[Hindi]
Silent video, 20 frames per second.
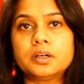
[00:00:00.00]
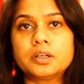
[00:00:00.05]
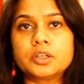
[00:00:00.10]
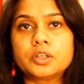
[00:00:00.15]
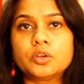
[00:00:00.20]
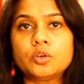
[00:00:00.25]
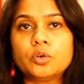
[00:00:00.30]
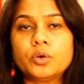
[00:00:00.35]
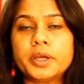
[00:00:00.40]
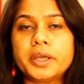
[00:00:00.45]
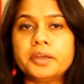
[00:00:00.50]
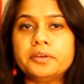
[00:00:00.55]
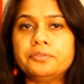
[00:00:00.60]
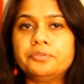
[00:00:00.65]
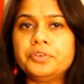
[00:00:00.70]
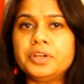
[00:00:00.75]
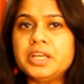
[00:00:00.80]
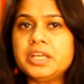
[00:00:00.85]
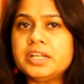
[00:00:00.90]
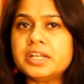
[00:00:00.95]
यू नो
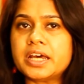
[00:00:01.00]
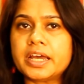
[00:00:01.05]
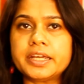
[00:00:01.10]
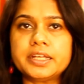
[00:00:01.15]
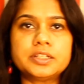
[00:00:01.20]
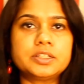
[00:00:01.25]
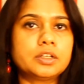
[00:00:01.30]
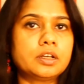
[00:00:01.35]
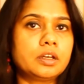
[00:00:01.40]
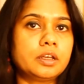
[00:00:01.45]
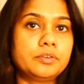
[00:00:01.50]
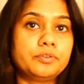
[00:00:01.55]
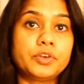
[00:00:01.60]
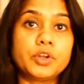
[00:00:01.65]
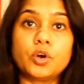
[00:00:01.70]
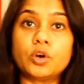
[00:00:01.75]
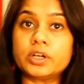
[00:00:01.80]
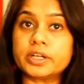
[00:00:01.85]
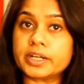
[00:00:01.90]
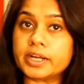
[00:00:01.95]
एवरी नाइट या एवरी
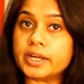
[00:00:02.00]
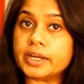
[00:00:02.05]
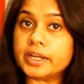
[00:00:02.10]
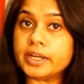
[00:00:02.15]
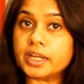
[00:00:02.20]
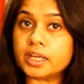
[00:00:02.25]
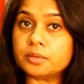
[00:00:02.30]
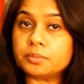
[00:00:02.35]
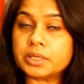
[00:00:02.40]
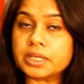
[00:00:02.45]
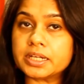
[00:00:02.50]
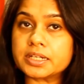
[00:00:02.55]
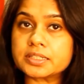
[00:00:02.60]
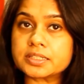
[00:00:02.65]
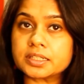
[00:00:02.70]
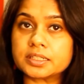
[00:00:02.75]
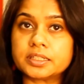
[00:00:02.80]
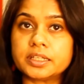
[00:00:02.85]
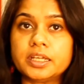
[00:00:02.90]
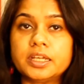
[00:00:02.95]
ऑल्टरनेट डे भी कर
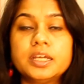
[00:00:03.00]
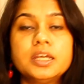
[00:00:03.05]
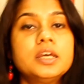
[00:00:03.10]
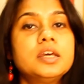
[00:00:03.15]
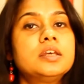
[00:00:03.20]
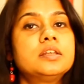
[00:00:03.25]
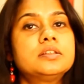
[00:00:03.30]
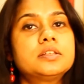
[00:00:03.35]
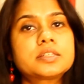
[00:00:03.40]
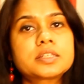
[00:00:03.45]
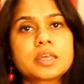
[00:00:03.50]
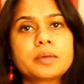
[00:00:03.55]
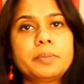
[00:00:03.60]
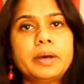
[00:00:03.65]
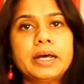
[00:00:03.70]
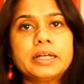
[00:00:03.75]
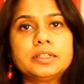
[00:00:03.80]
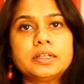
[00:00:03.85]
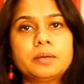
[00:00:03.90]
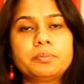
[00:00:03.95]
सकते हैं जिसके
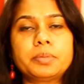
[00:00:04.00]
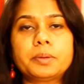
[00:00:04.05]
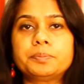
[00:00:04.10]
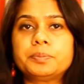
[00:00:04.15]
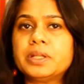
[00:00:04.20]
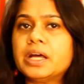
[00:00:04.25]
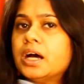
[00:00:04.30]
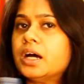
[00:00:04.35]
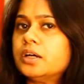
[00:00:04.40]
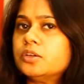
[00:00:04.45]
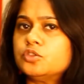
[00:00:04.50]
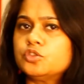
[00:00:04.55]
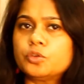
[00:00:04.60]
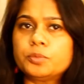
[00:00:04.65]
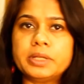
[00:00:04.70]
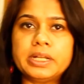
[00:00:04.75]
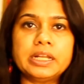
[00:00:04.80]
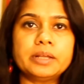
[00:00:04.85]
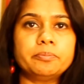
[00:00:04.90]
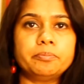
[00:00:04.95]
बाद आप अपना जो
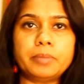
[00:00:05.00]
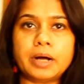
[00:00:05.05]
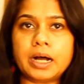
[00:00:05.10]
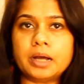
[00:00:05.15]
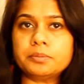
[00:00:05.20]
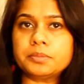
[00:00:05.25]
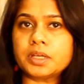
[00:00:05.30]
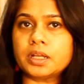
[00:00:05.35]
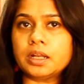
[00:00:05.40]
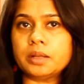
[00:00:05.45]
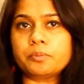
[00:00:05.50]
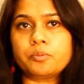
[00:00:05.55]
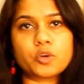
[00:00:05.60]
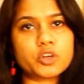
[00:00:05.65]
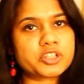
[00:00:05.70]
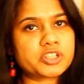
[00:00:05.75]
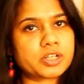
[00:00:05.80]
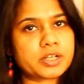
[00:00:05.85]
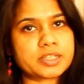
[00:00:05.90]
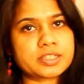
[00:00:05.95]
भी लिप बाम या लिप
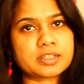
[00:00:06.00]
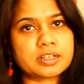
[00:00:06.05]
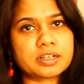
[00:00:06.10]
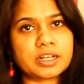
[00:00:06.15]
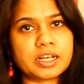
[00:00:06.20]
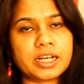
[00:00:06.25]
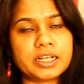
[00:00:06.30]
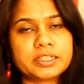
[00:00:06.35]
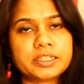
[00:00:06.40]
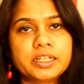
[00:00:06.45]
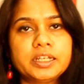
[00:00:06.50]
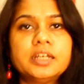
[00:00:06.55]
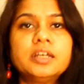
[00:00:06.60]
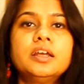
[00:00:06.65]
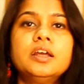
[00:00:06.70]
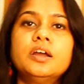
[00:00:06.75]
मॉइस्चराइज़र लगाते हैं